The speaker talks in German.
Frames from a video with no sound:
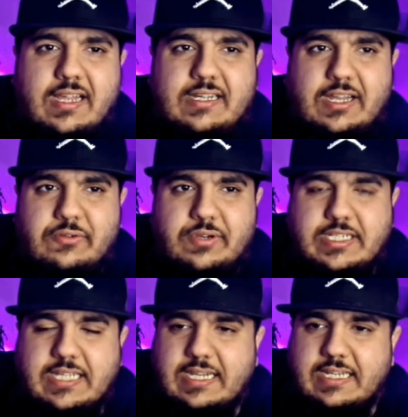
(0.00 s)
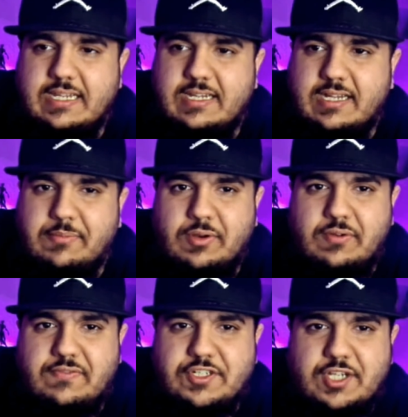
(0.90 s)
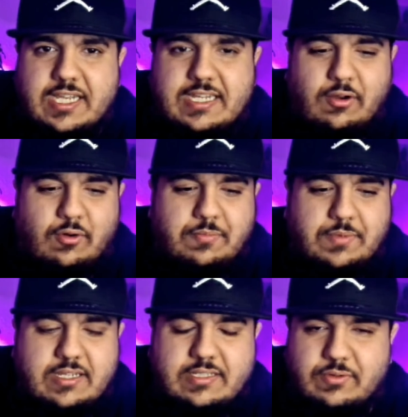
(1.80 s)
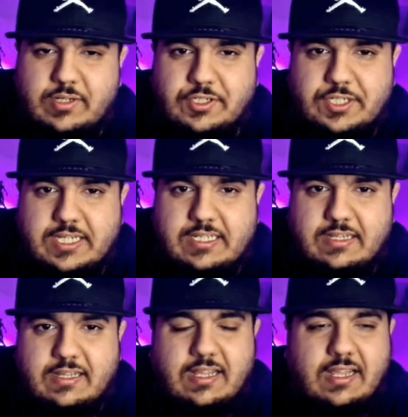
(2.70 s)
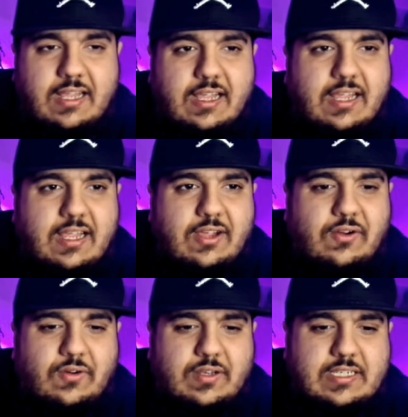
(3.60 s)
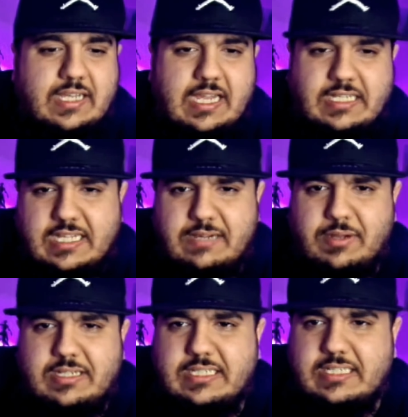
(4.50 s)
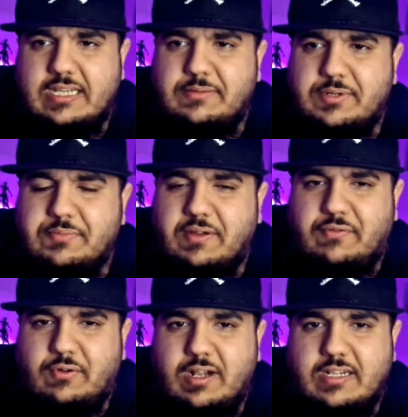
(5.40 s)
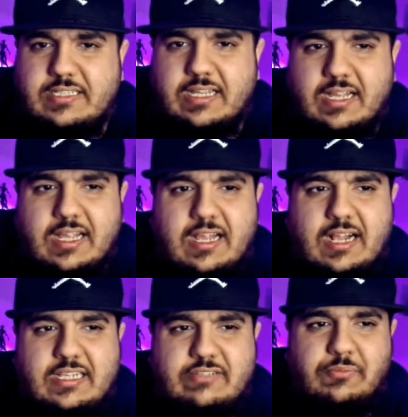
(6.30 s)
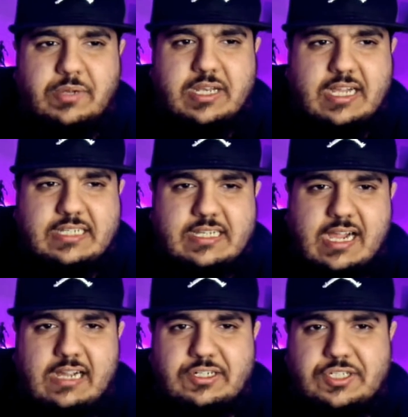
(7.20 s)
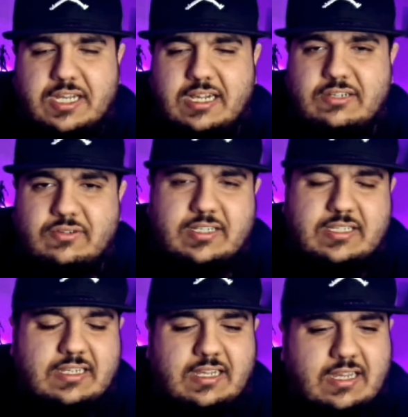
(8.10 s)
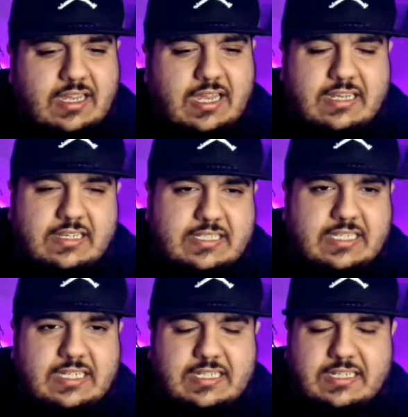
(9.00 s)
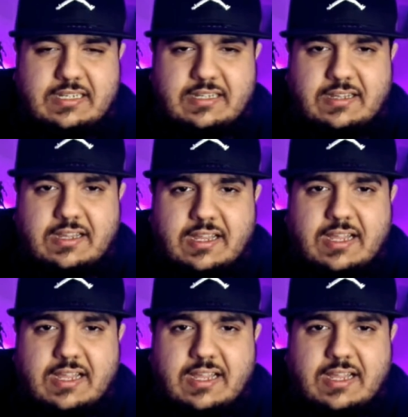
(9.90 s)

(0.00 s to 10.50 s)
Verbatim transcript: kann doch nicht sein, ne? Kann man irgendwie schlecht glauben, ne? So eine Geschichte. Und er selber hat sich dann nämlich immer voll als, als Womanizer dargestellt und äh, hätte sich äh,